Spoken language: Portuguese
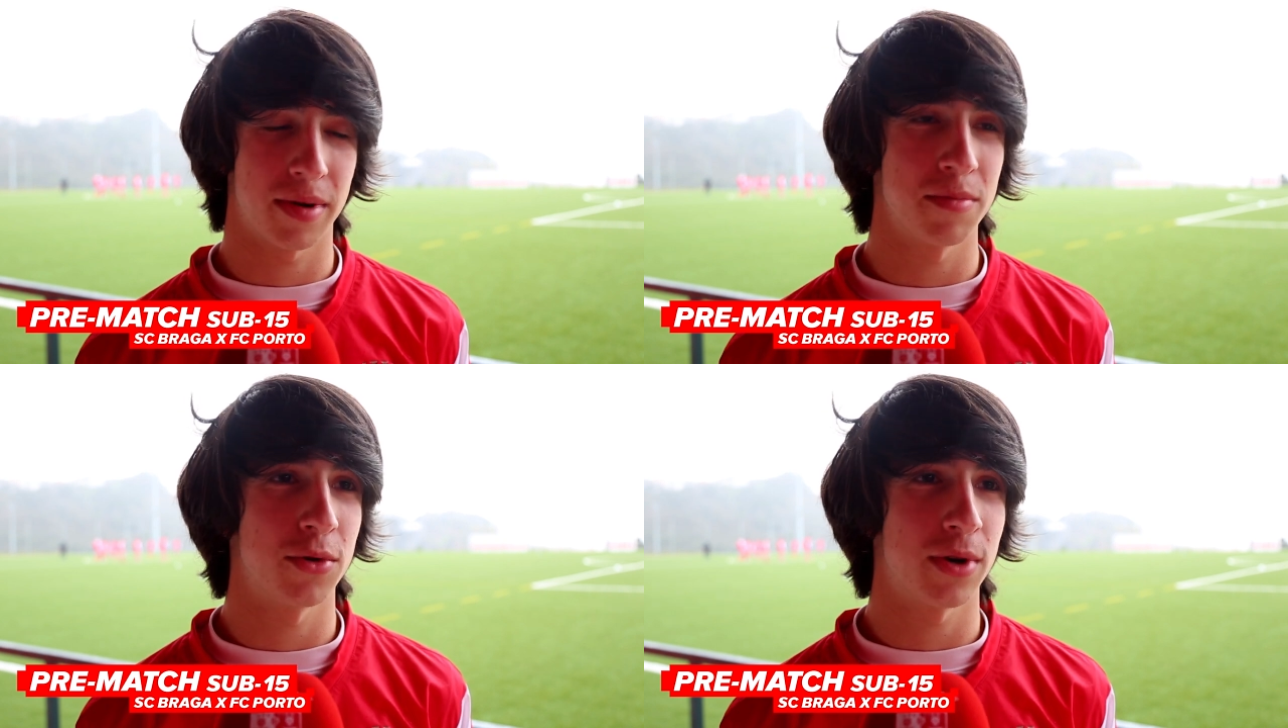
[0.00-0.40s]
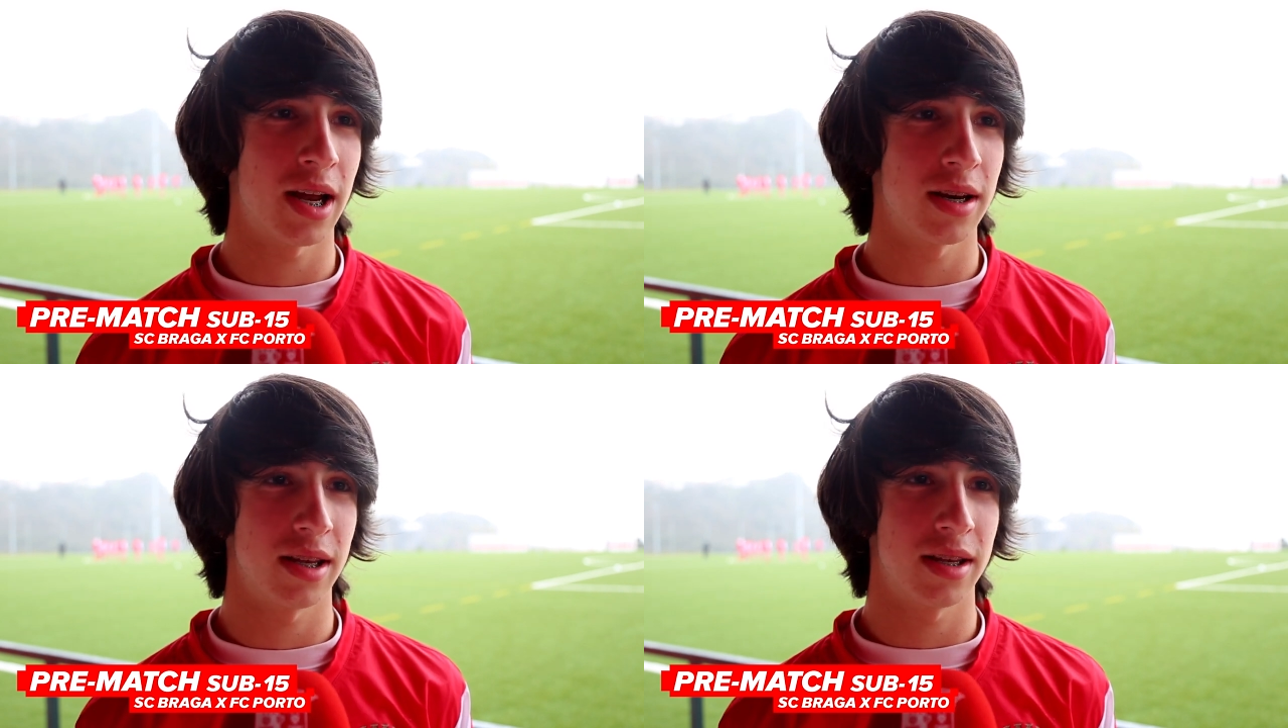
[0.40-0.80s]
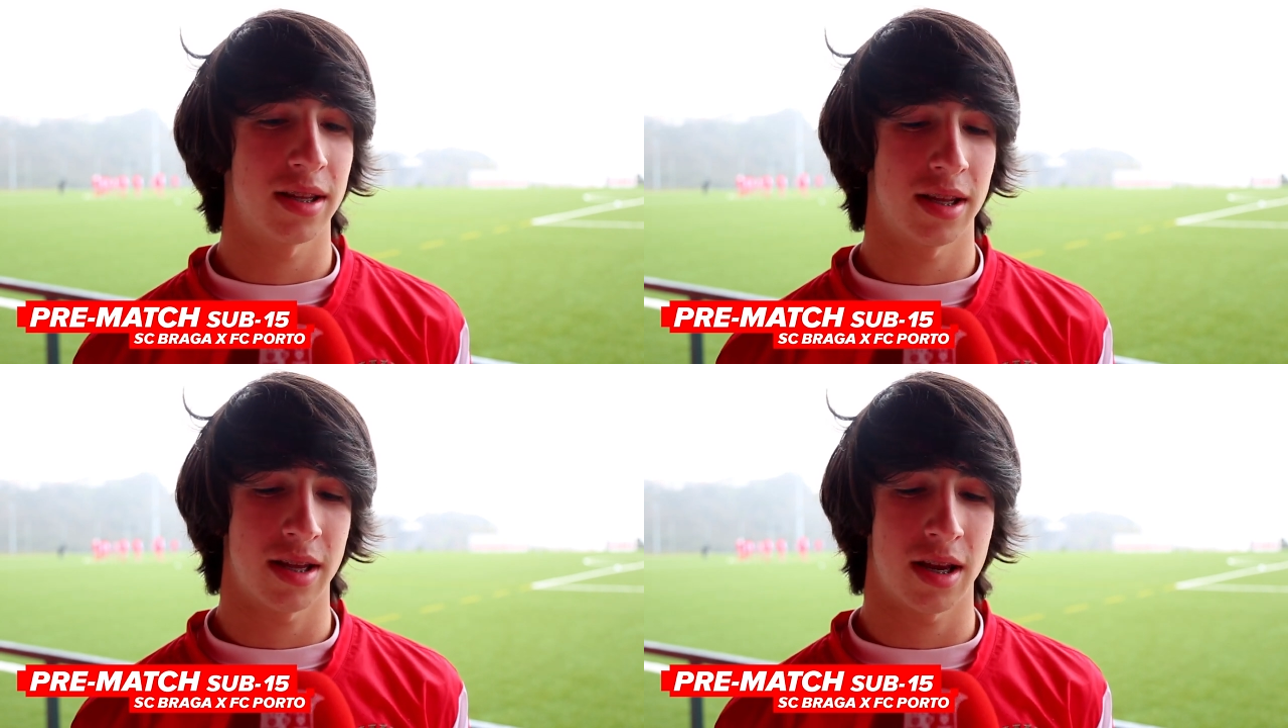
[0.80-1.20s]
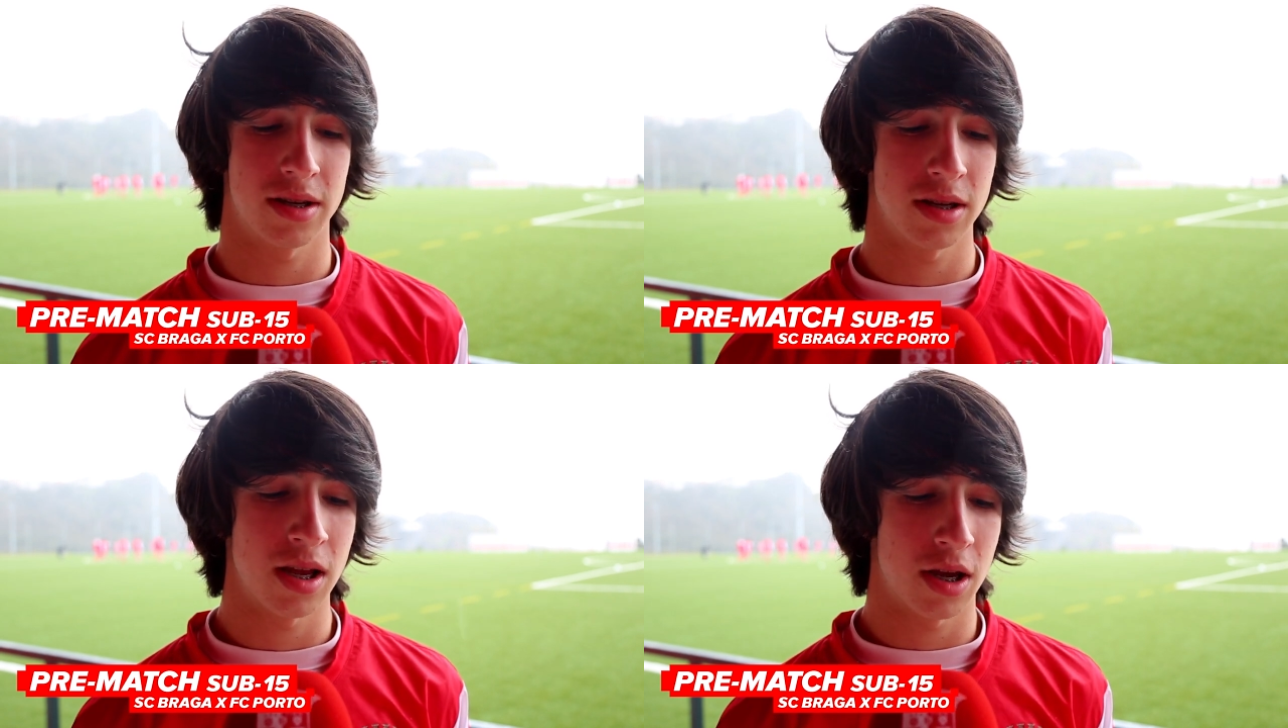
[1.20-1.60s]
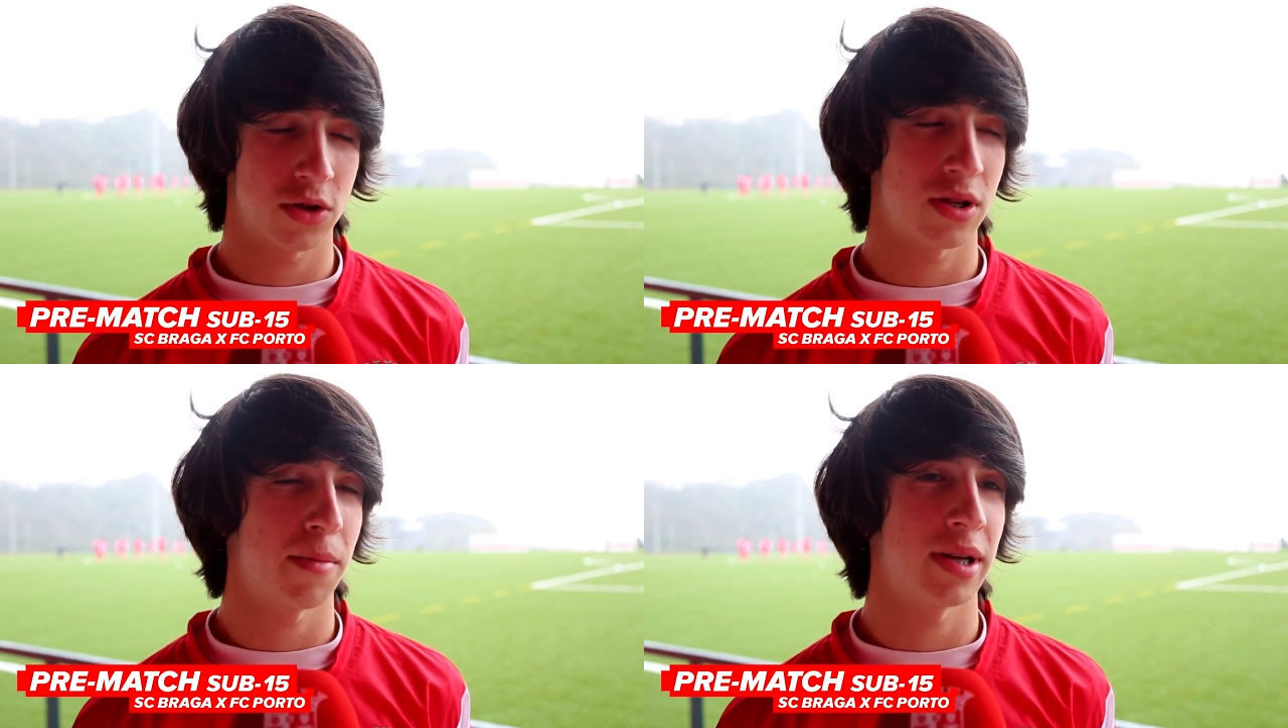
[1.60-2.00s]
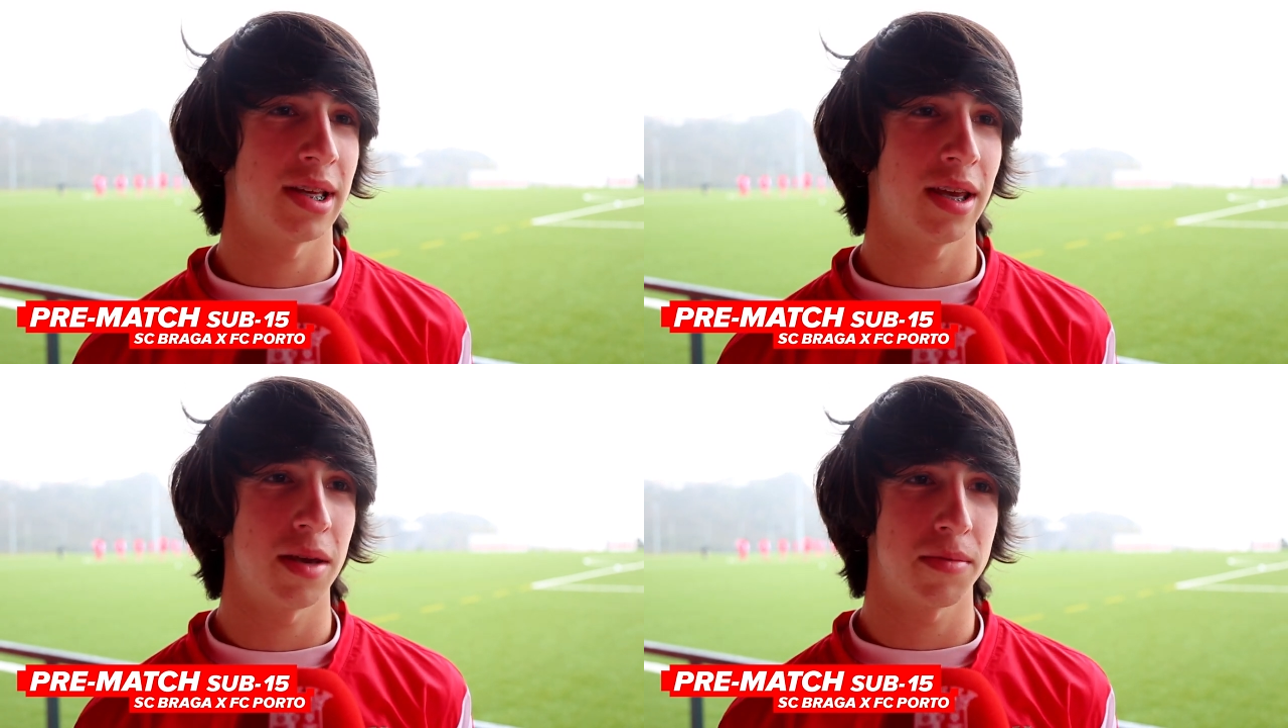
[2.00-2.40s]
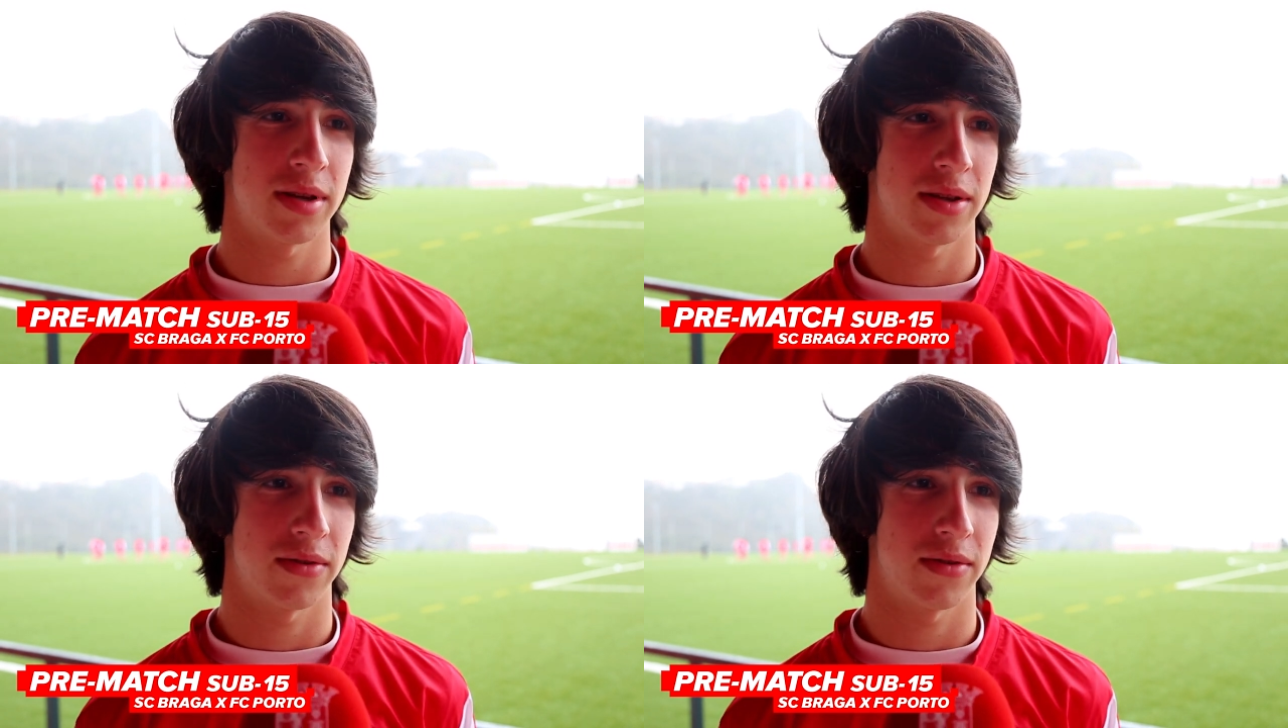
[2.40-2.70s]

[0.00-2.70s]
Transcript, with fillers: para melhorar e tentar ajudar mais a equipe